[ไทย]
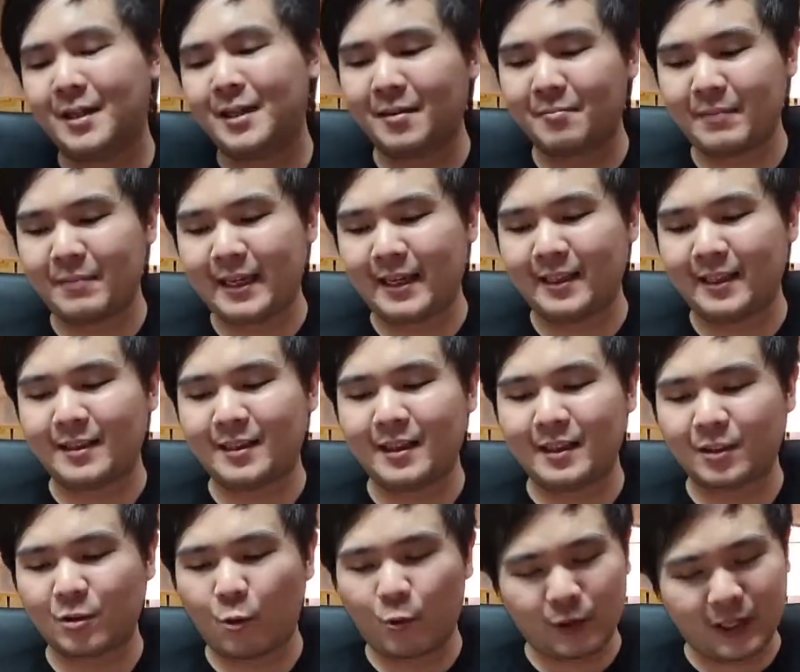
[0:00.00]
ยังมี
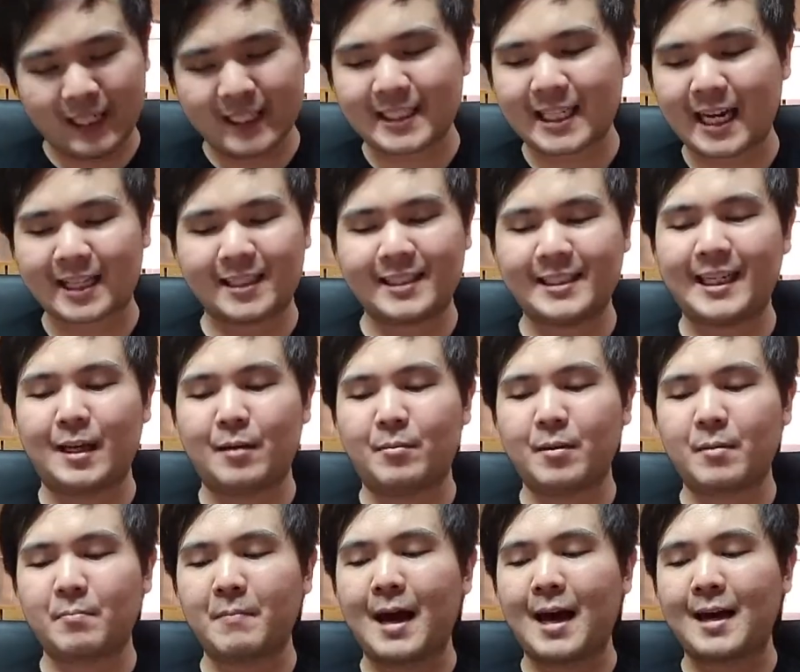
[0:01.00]
ตรงนี้ชัดเจน
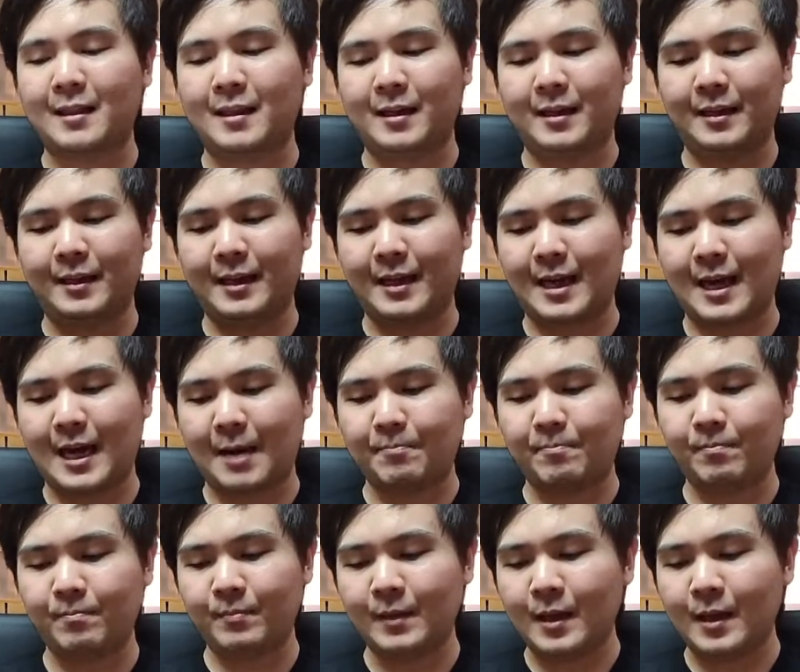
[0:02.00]
มากๆเลยนะครับ